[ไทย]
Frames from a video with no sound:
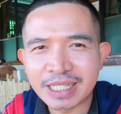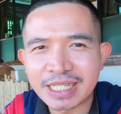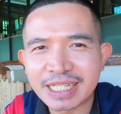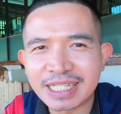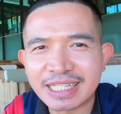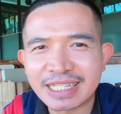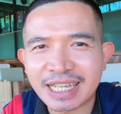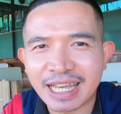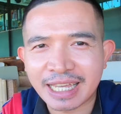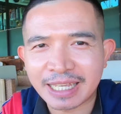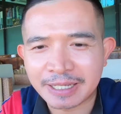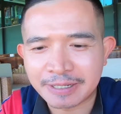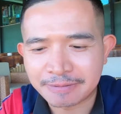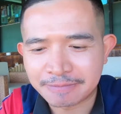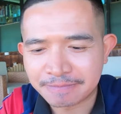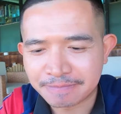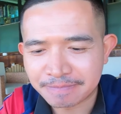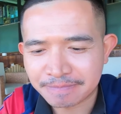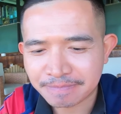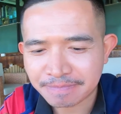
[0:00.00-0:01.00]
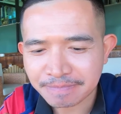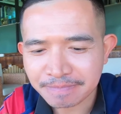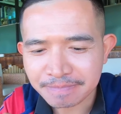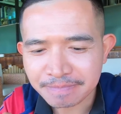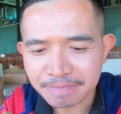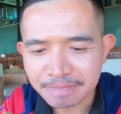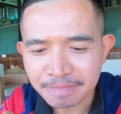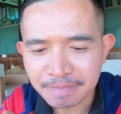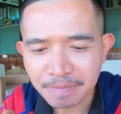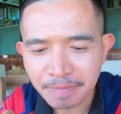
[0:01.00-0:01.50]
ชื่น
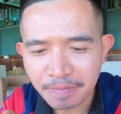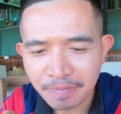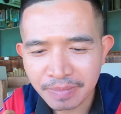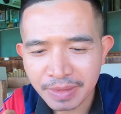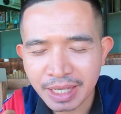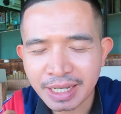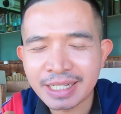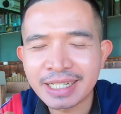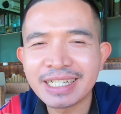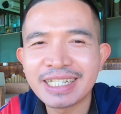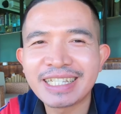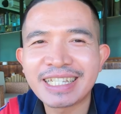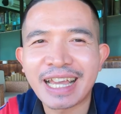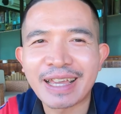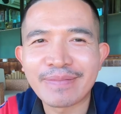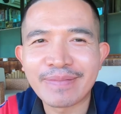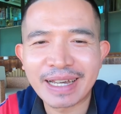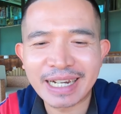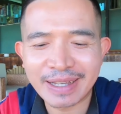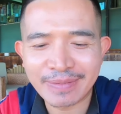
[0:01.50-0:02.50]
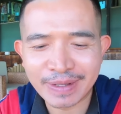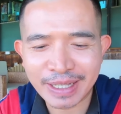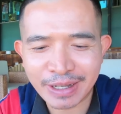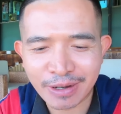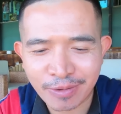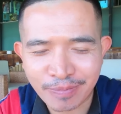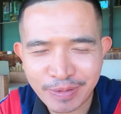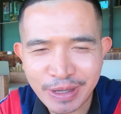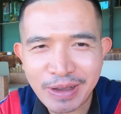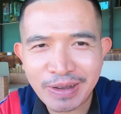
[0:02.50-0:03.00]
ใจมากเลยมัน
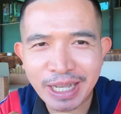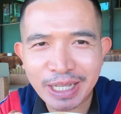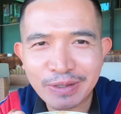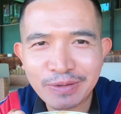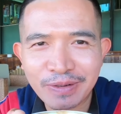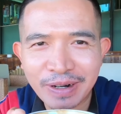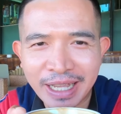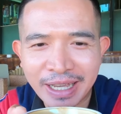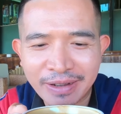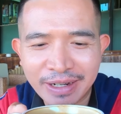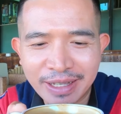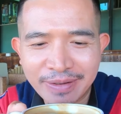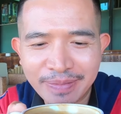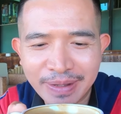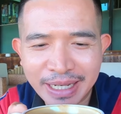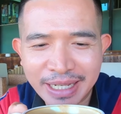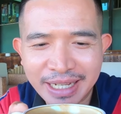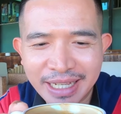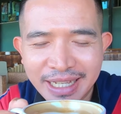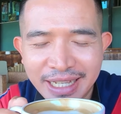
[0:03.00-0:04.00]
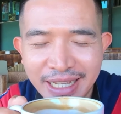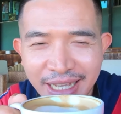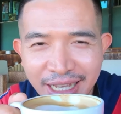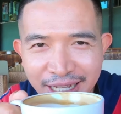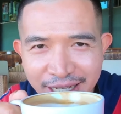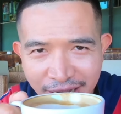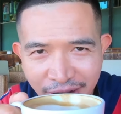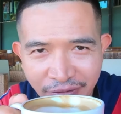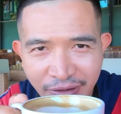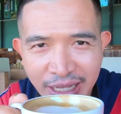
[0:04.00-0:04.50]
จะออกเปรี้ยวอย่างนี้ถูกแล้วนี่เป็น
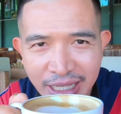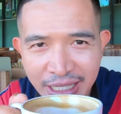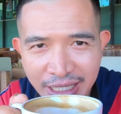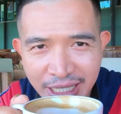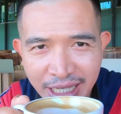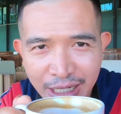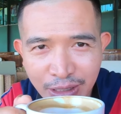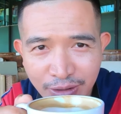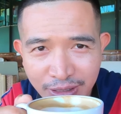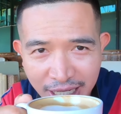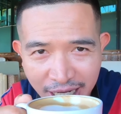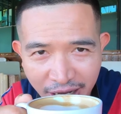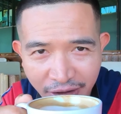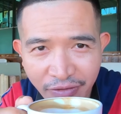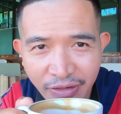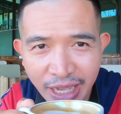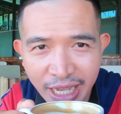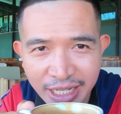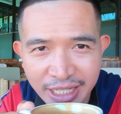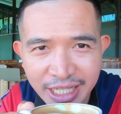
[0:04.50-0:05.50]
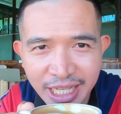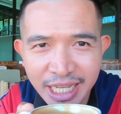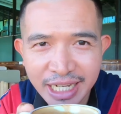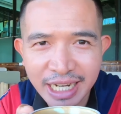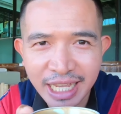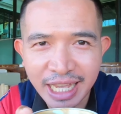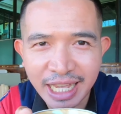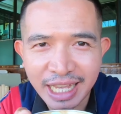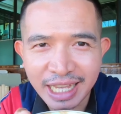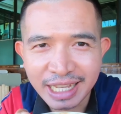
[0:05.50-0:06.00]
กาแฟจริงๆรสชาติกาแฟจริง
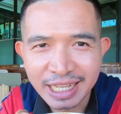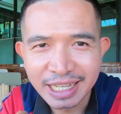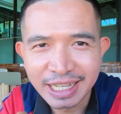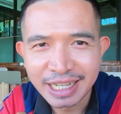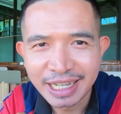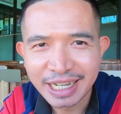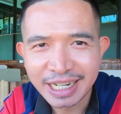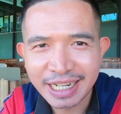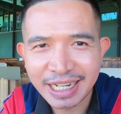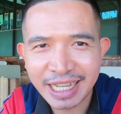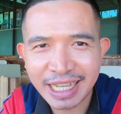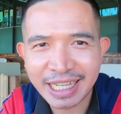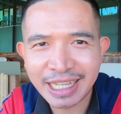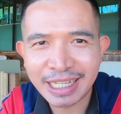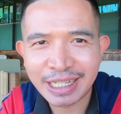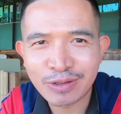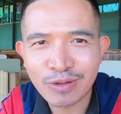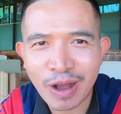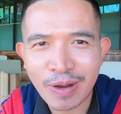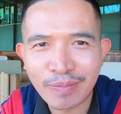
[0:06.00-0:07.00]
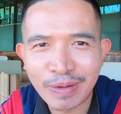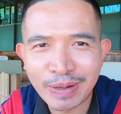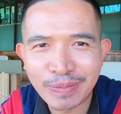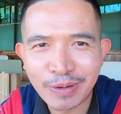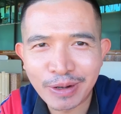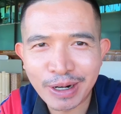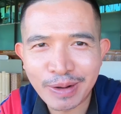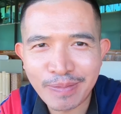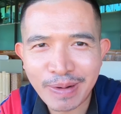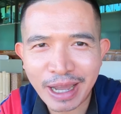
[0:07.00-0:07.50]
นะได้ความเป็น
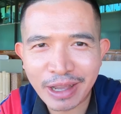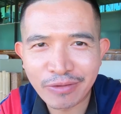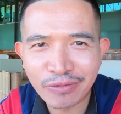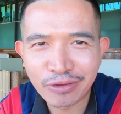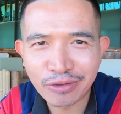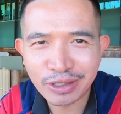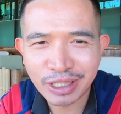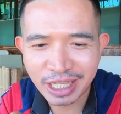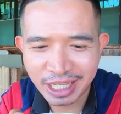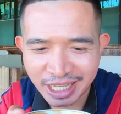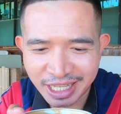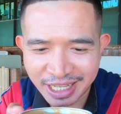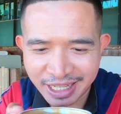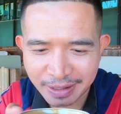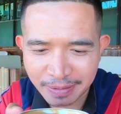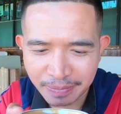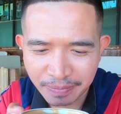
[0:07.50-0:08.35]
ผลไม้ฟรุตตี้